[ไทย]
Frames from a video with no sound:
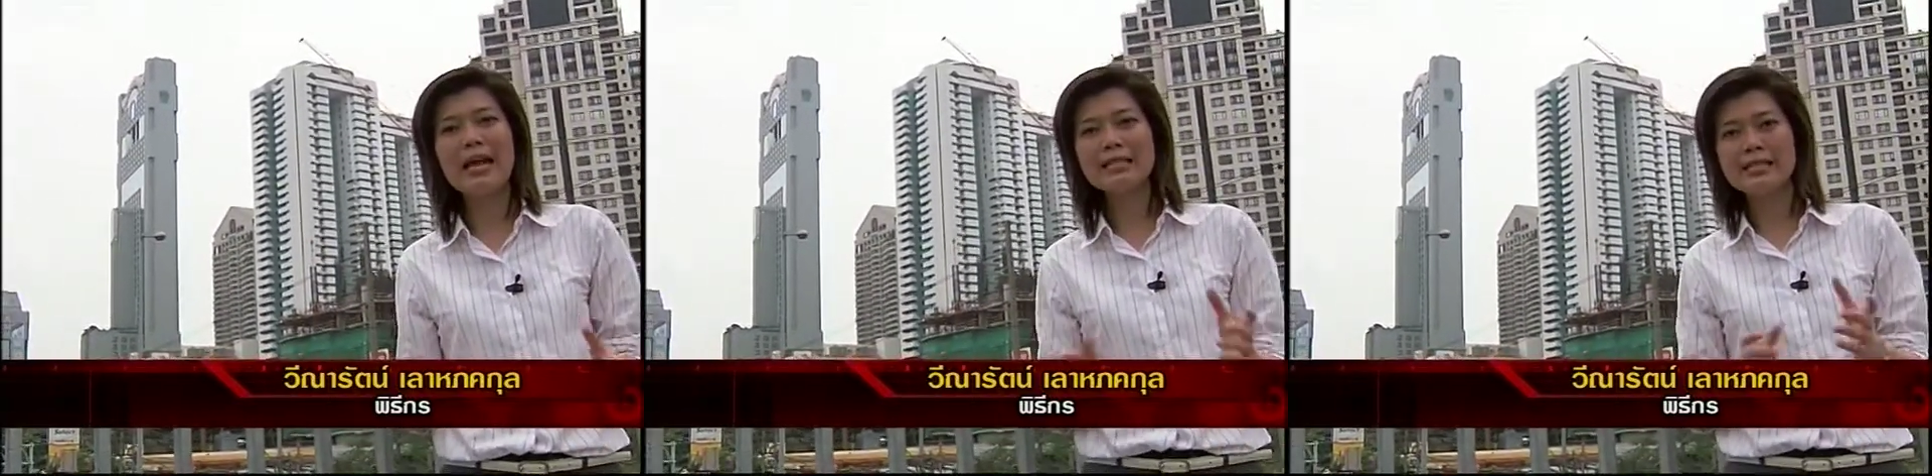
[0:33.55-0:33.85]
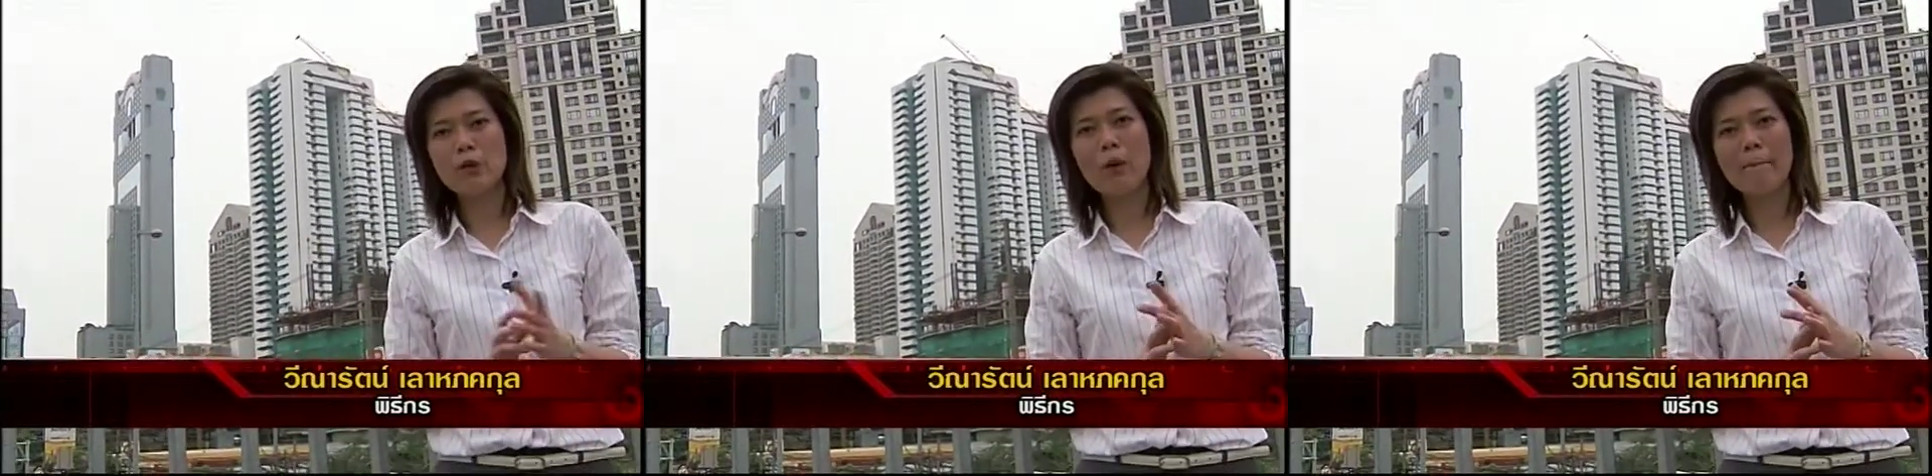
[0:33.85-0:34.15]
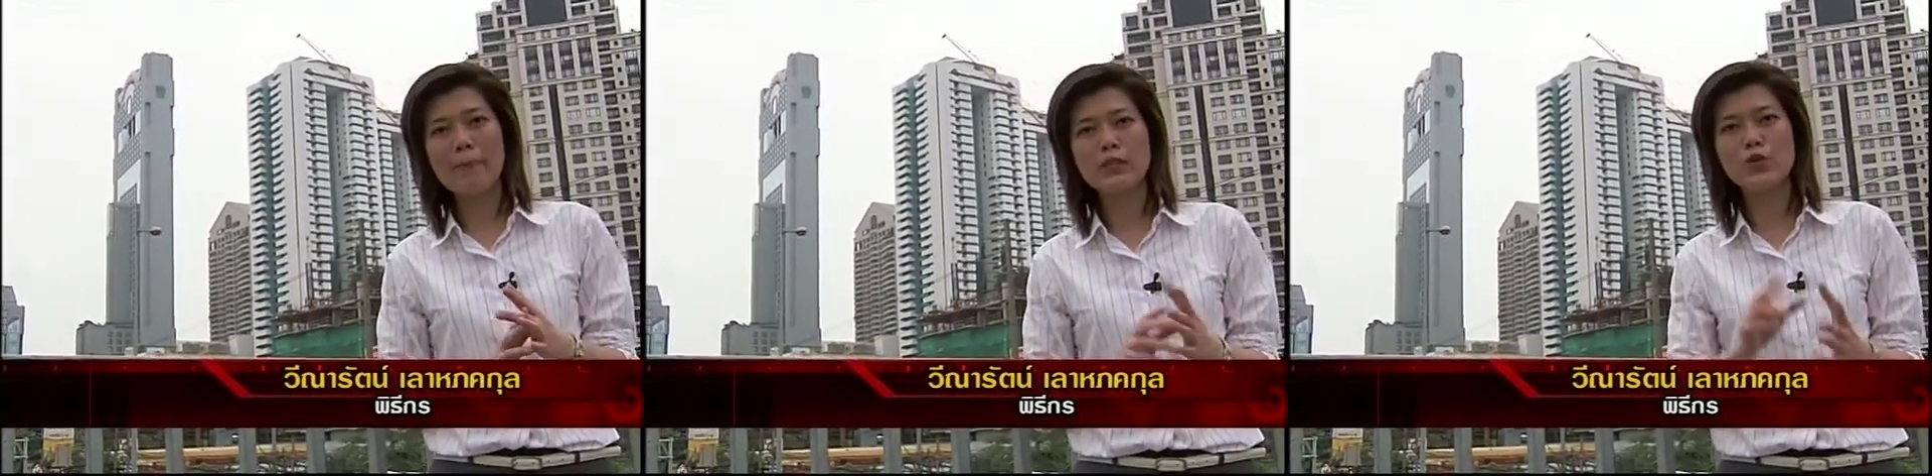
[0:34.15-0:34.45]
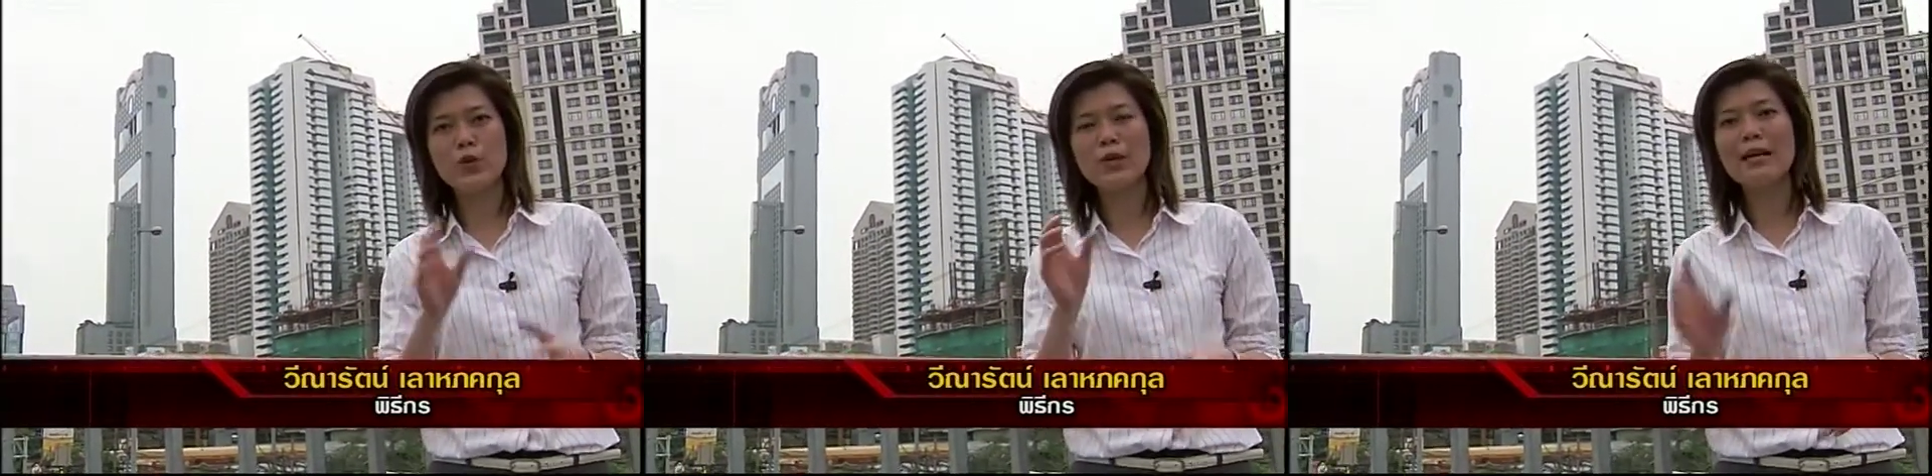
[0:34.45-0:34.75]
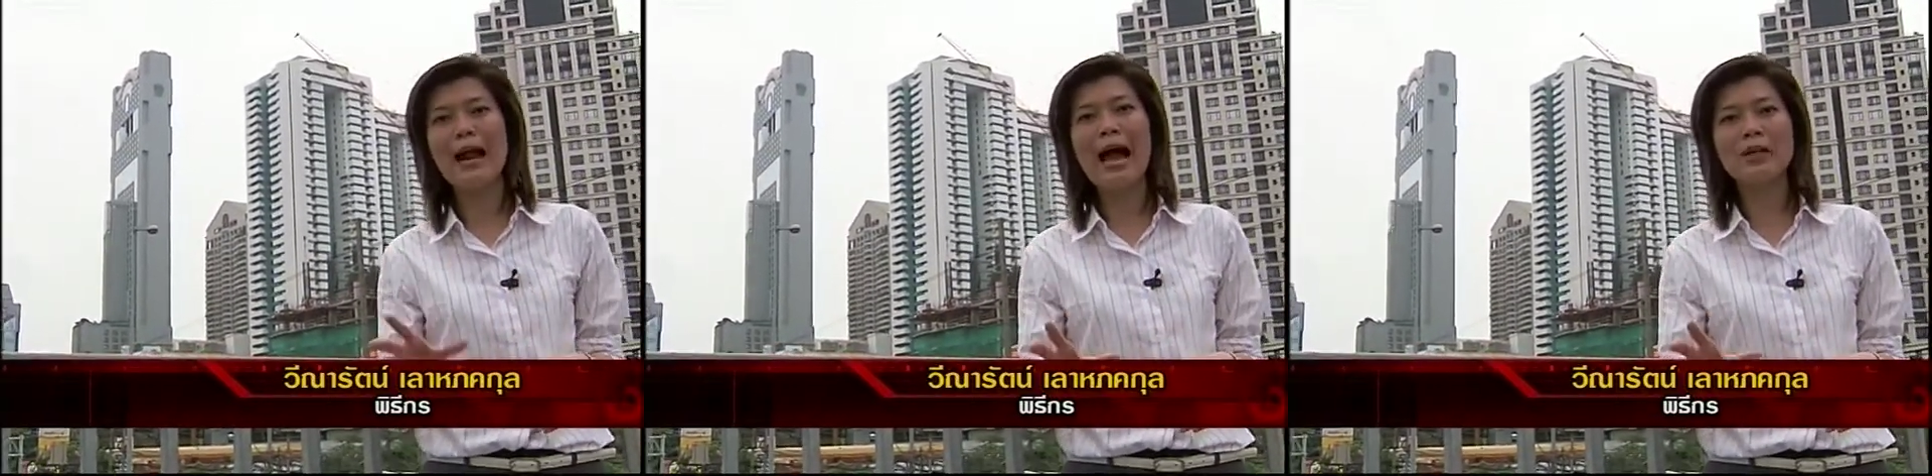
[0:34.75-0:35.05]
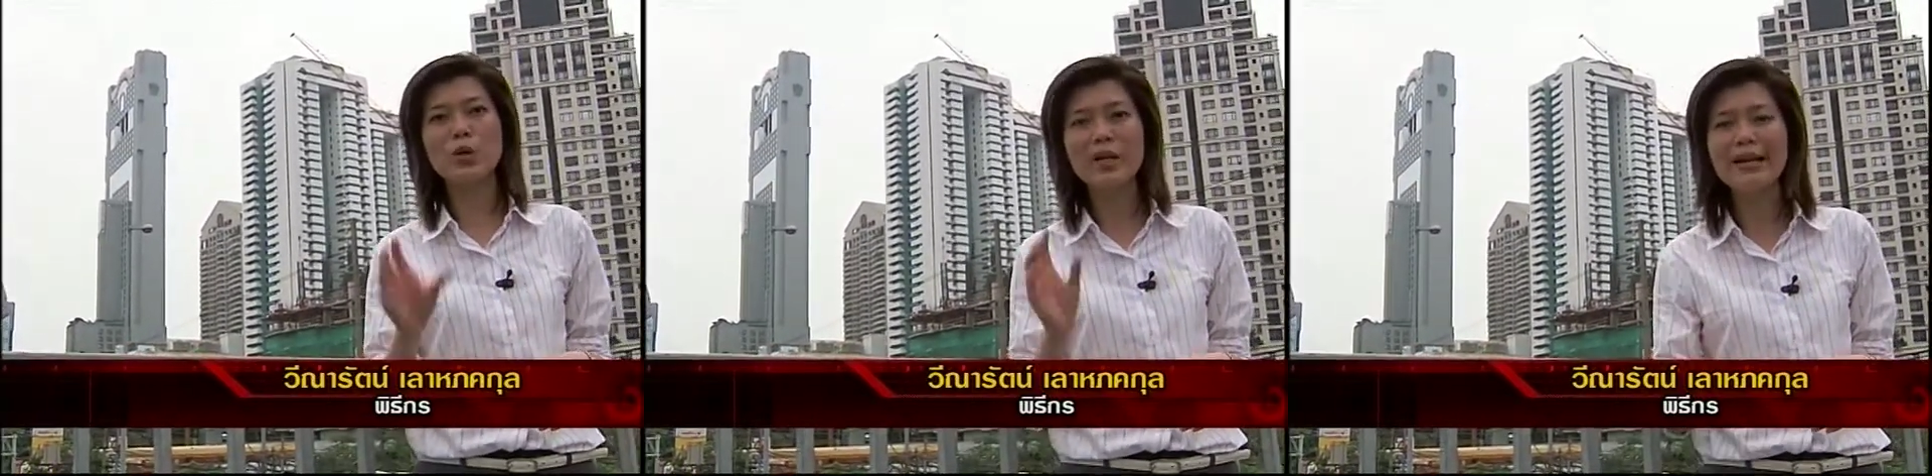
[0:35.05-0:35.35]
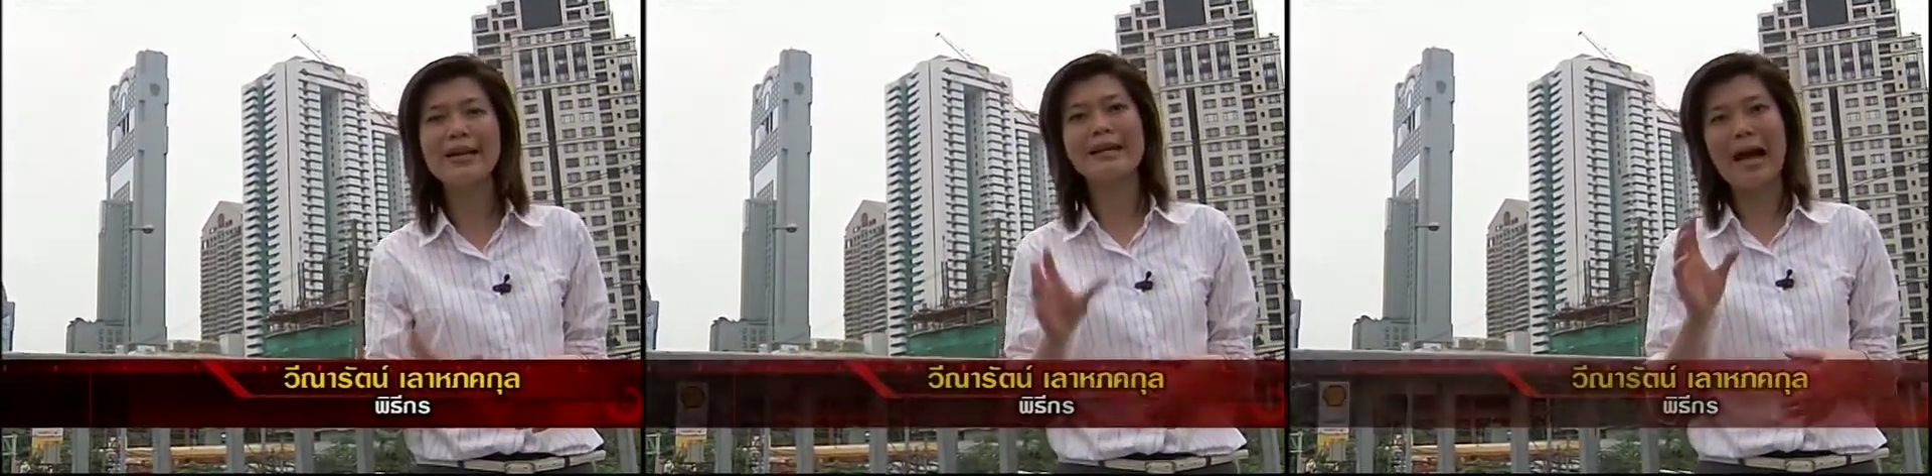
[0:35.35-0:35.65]
ได้ถือว่าเป็นศูนย์กลางธุร
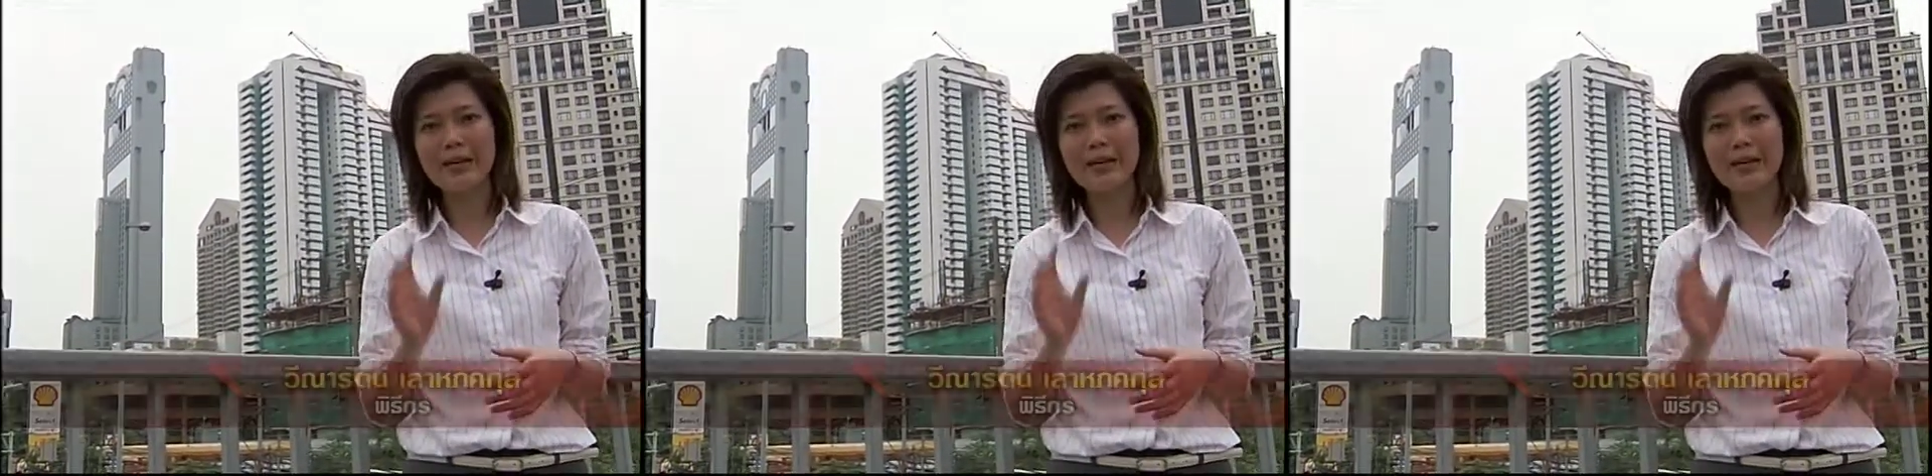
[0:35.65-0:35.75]
กิจ